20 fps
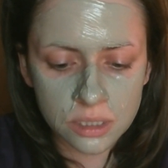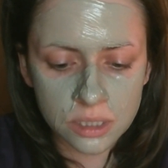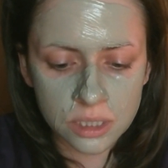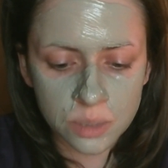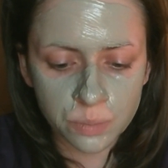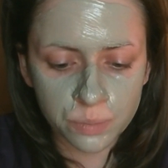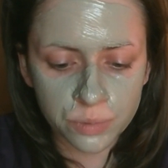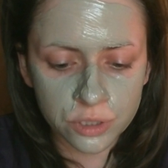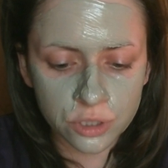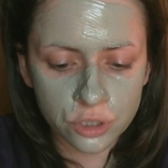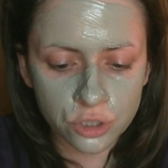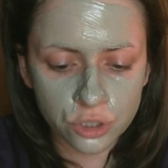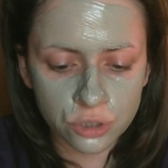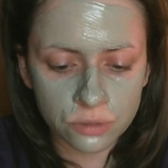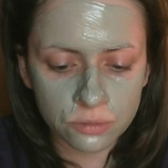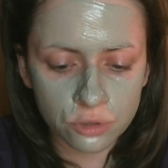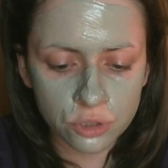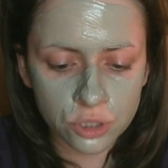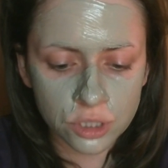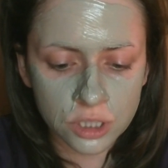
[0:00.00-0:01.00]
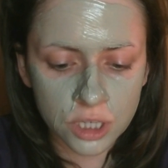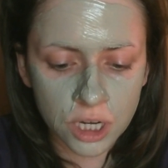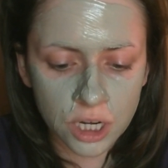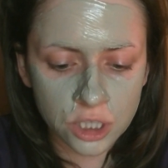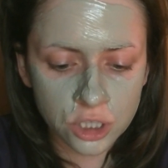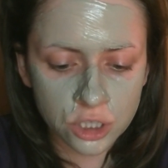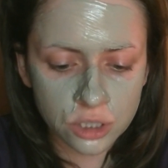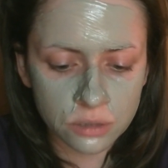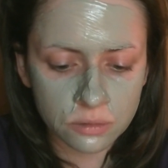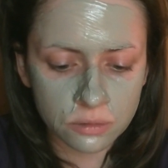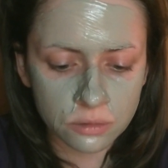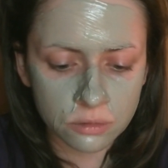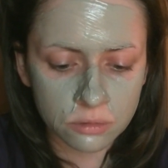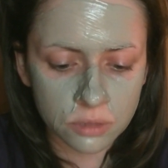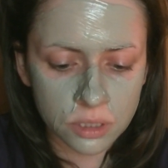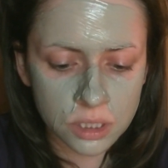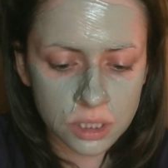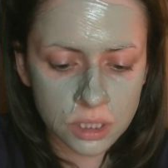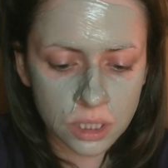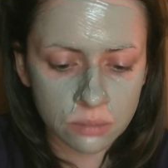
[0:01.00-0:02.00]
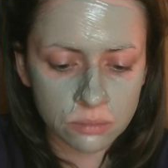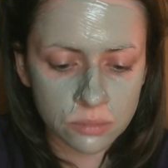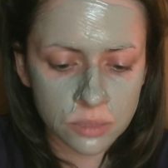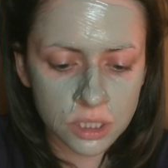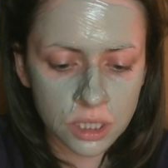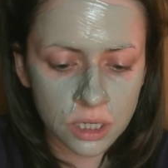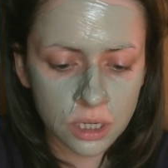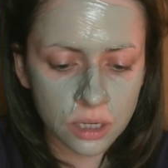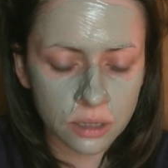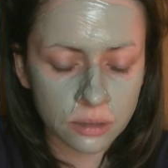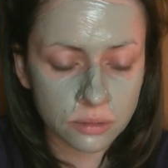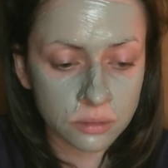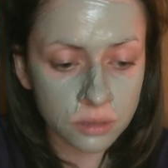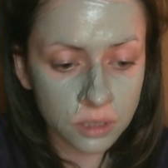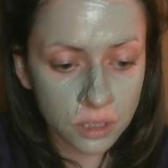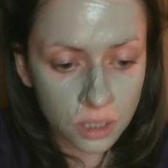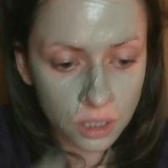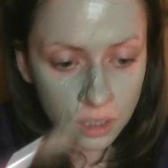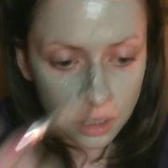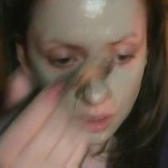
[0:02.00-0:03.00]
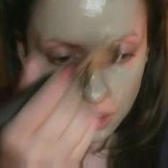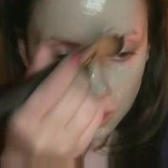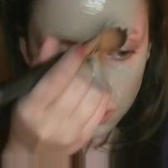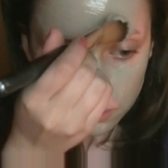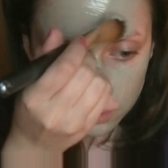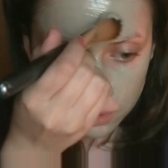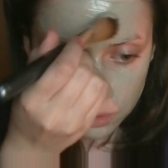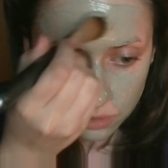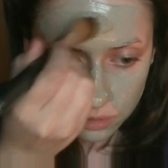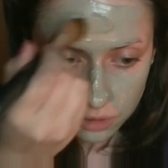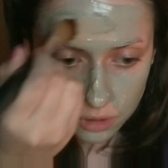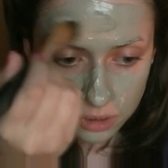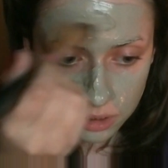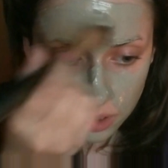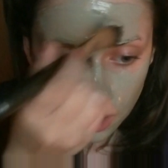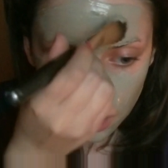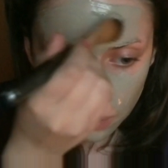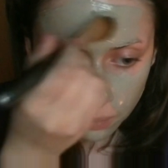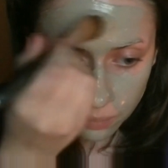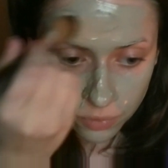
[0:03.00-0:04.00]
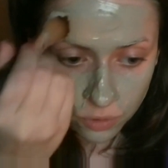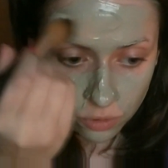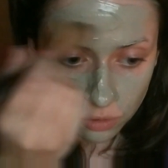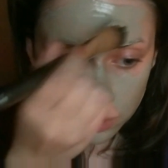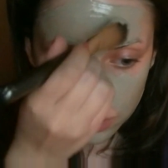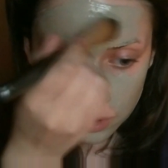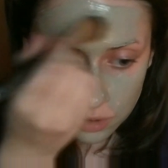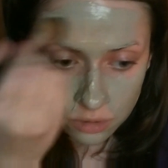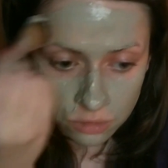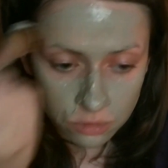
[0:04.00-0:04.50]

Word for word: типа ничего страшного, но на самом деле все не так просто.